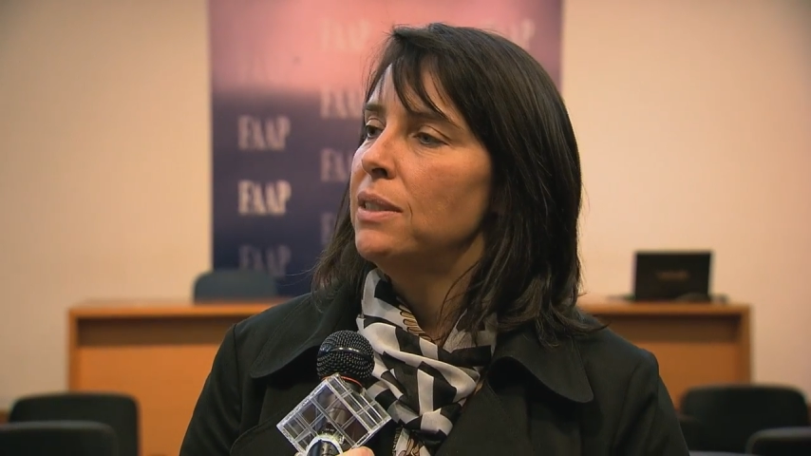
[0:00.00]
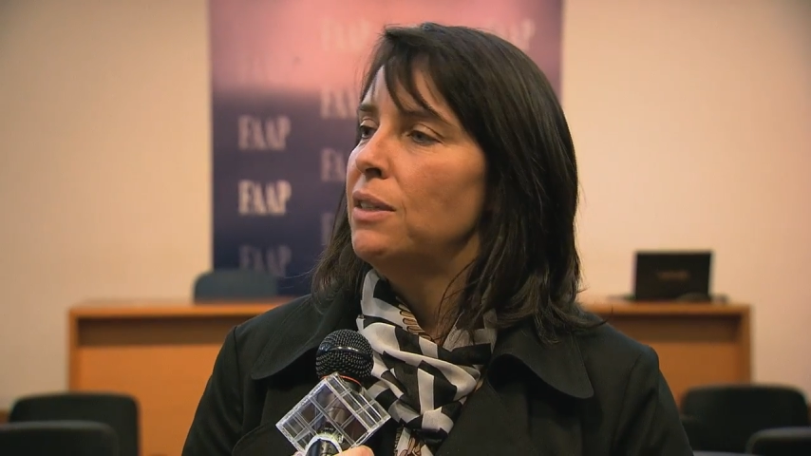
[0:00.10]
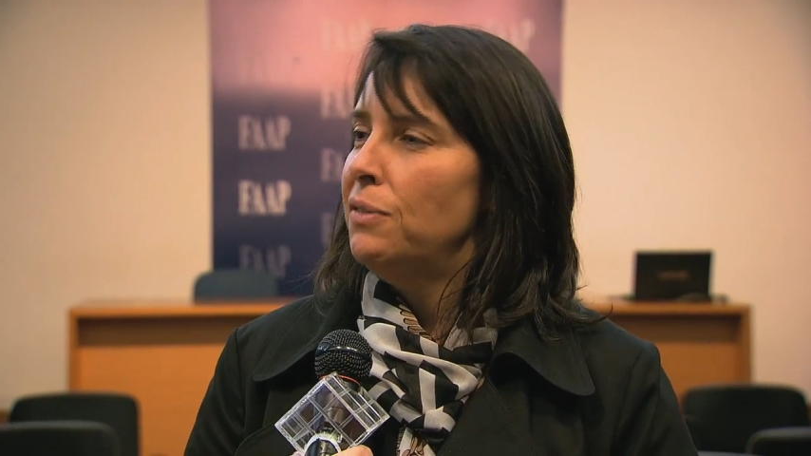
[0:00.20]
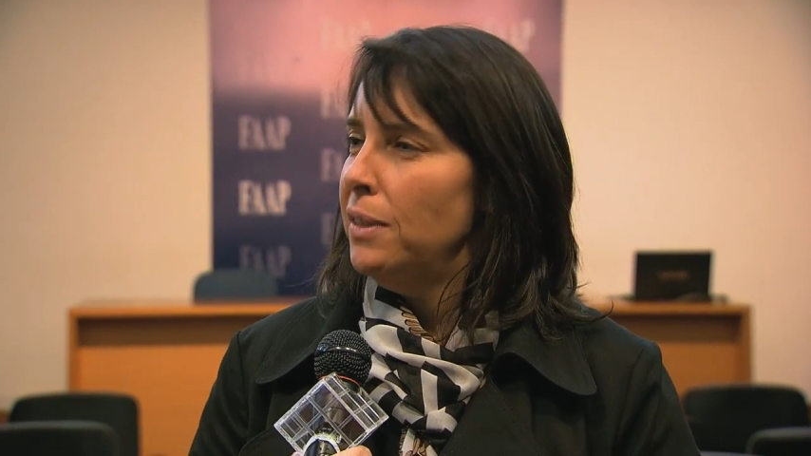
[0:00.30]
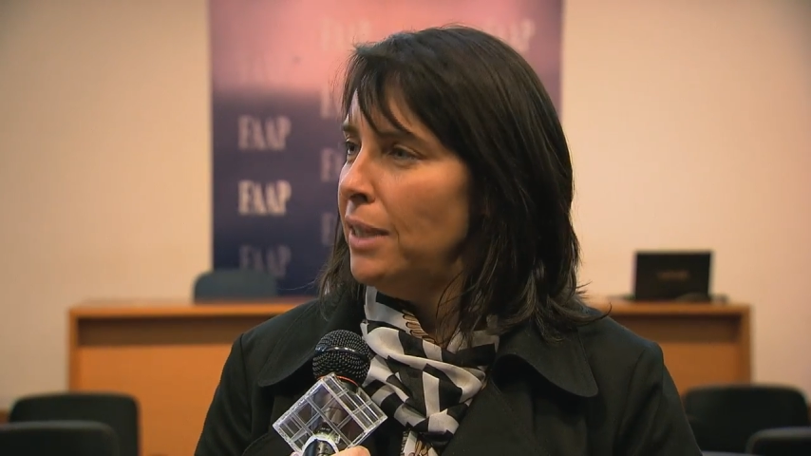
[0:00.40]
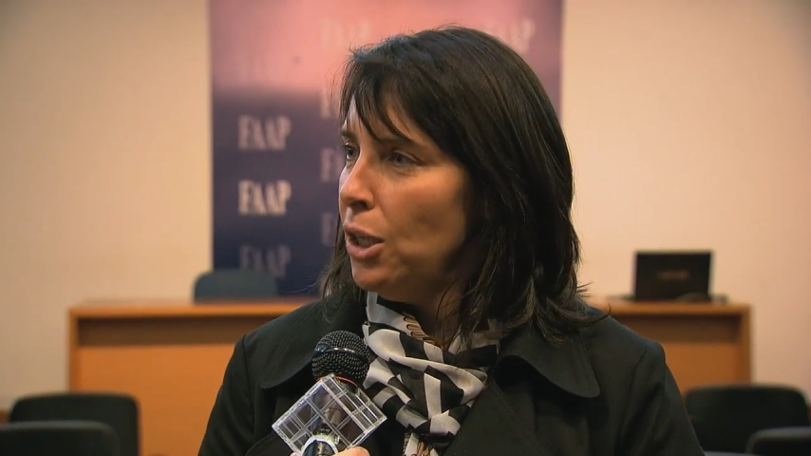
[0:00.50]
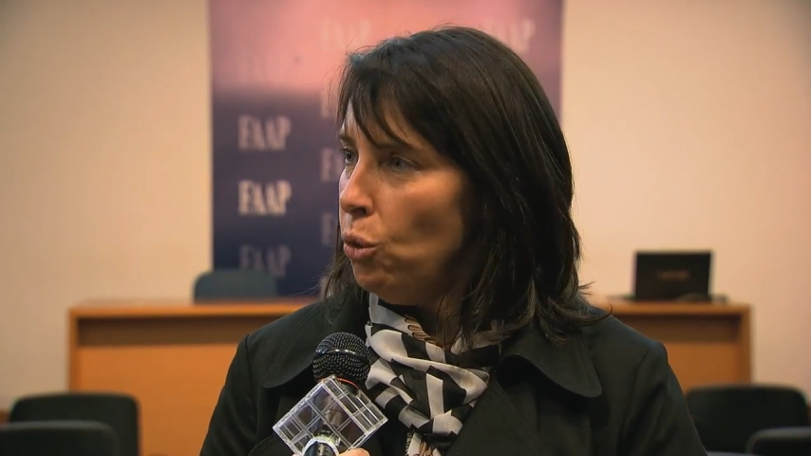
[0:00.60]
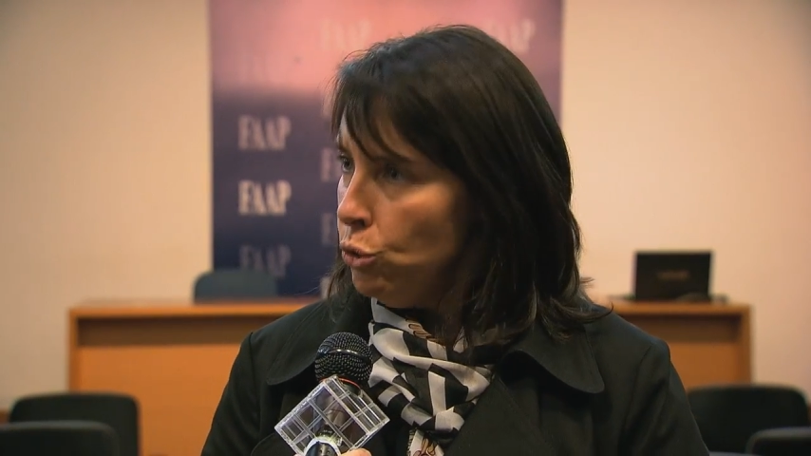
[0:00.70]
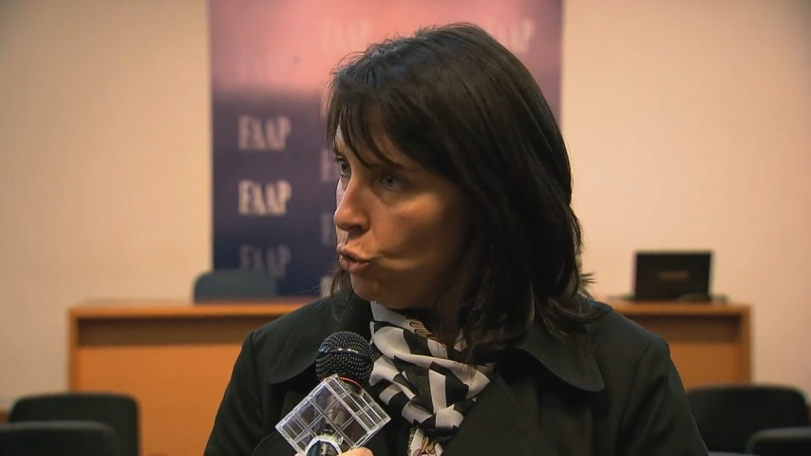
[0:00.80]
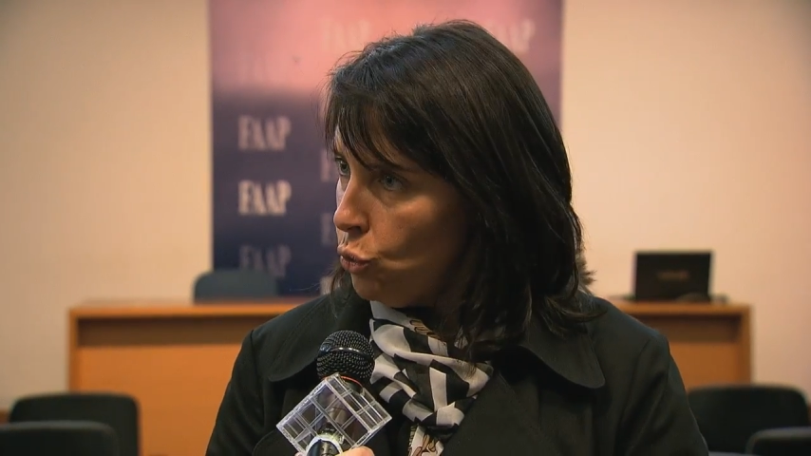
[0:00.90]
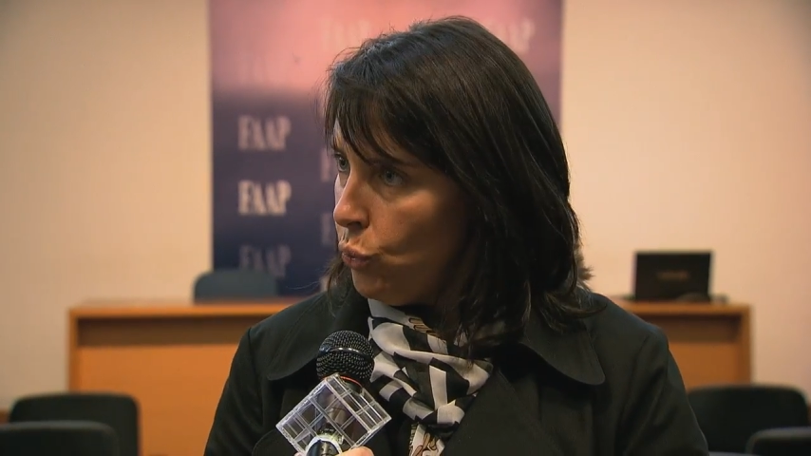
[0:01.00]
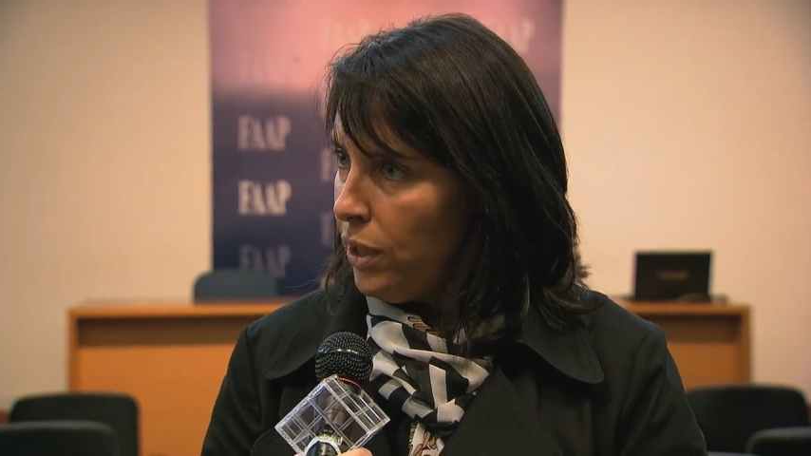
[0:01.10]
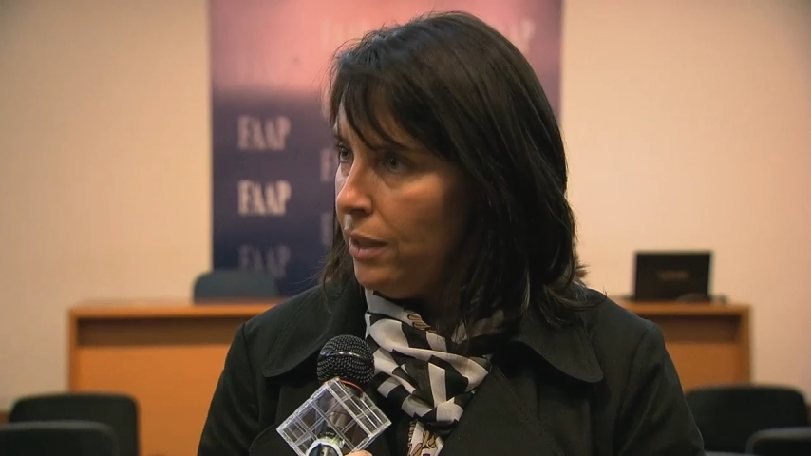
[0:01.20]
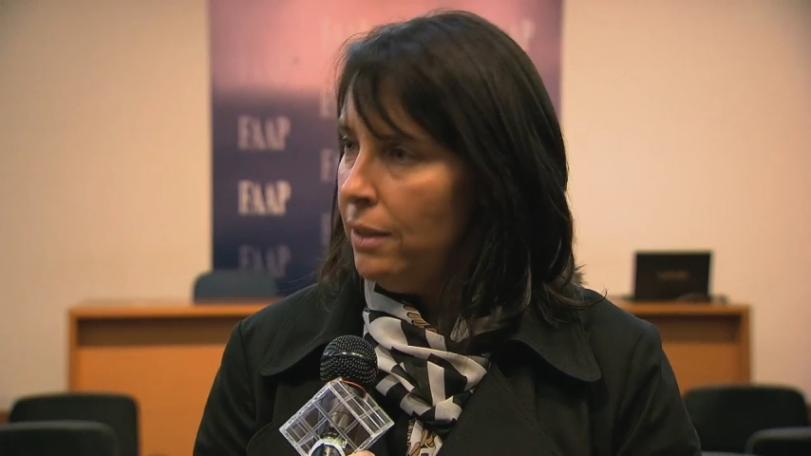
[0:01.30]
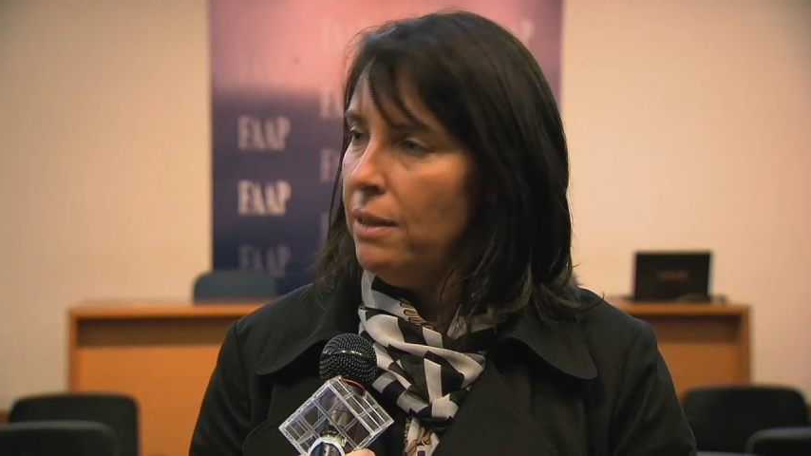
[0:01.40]
defender,
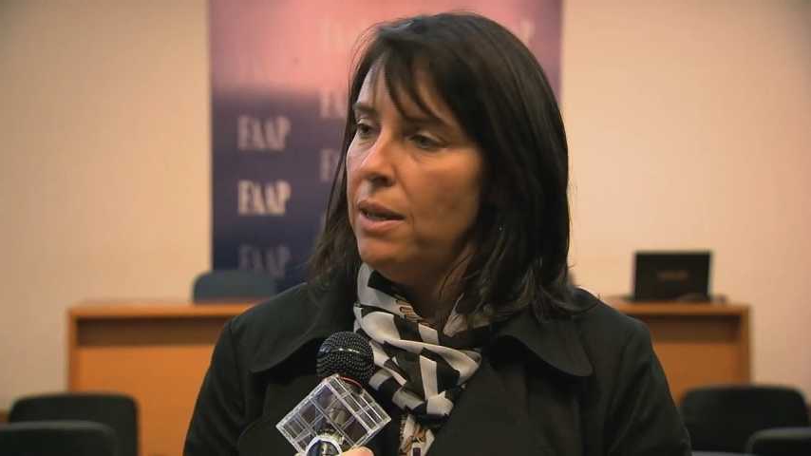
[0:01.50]
construir